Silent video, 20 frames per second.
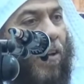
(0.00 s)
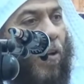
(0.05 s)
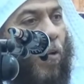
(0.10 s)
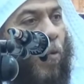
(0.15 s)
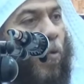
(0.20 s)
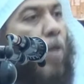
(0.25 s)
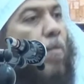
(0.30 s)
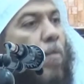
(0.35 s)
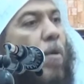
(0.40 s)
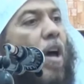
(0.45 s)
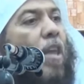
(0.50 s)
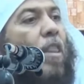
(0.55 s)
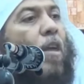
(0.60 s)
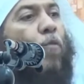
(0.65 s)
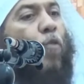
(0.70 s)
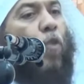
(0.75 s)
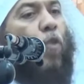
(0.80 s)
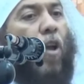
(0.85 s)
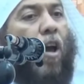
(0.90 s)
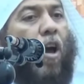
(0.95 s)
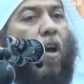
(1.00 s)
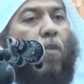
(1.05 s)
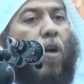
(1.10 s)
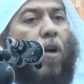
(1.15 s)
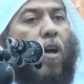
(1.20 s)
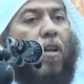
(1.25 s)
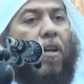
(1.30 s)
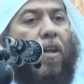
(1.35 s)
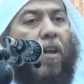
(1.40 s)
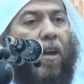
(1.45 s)
ولماذا فلان
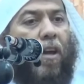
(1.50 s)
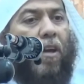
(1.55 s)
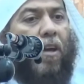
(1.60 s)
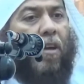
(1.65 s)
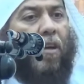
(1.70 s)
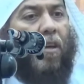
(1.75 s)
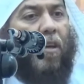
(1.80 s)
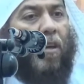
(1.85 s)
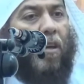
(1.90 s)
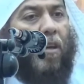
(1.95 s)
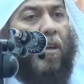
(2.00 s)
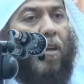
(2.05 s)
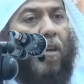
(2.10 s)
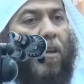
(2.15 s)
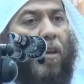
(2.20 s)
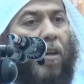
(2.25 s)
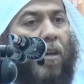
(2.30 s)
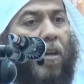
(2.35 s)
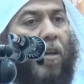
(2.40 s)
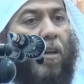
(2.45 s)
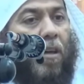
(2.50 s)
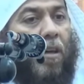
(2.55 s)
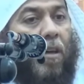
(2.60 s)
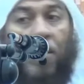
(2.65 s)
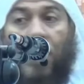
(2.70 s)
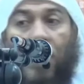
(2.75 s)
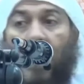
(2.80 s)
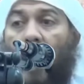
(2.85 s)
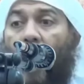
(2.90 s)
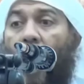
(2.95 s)
وأنا لا
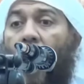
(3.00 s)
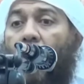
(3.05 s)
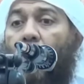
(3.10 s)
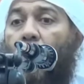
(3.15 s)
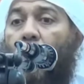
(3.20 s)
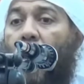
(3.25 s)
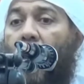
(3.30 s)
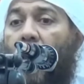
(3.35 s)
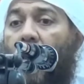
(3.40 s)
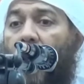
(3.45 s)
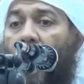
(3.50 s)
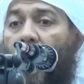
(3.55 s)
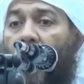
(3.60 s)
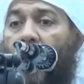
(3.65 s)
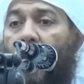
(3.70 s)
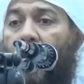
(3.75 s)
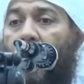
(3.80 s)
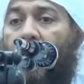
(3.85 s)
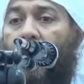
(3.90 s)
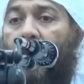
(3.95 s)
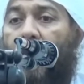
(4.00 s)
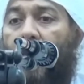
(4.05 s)
اعتراض بالقضاء القدر